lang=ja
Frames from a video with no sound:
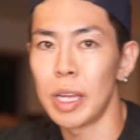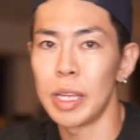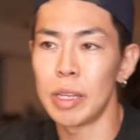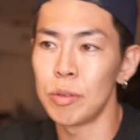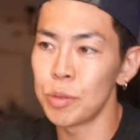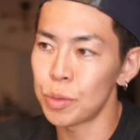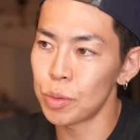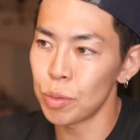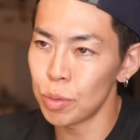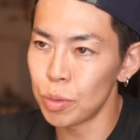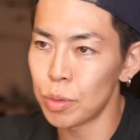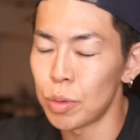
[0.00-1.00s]
える
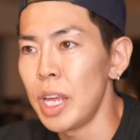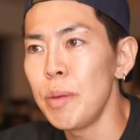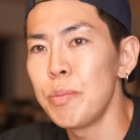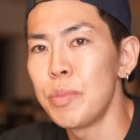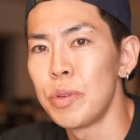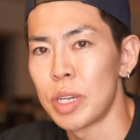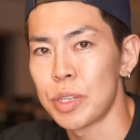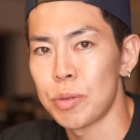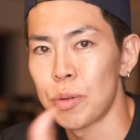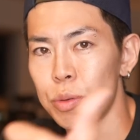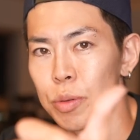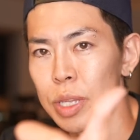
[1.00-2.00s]
と塩分が
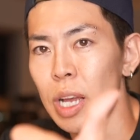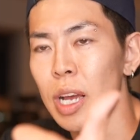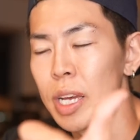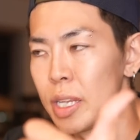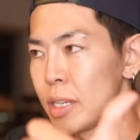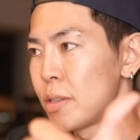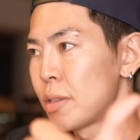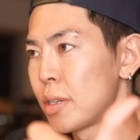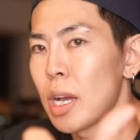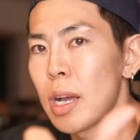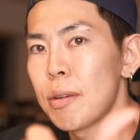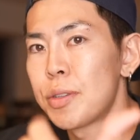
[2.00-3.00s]
相当高いです
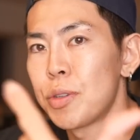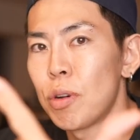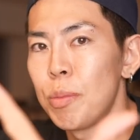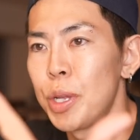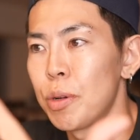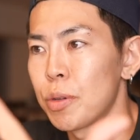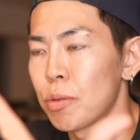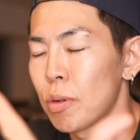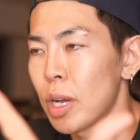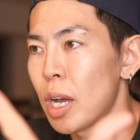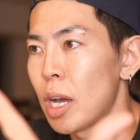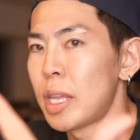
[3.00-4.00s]
化学調味料と
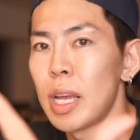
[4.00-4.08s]
か